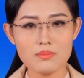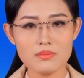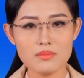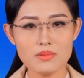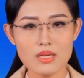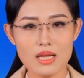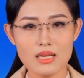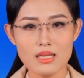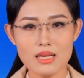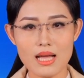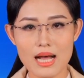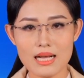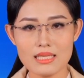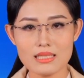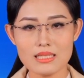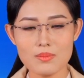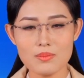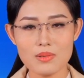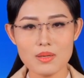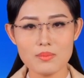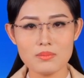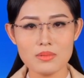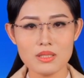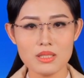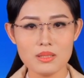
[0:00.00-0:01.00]
đến hai trăm
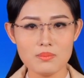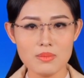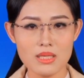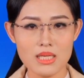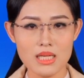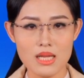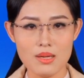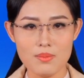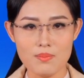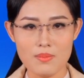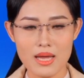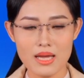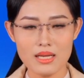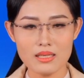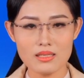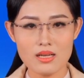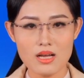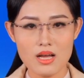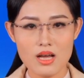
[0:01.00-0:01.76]
năm mươi mi li mét,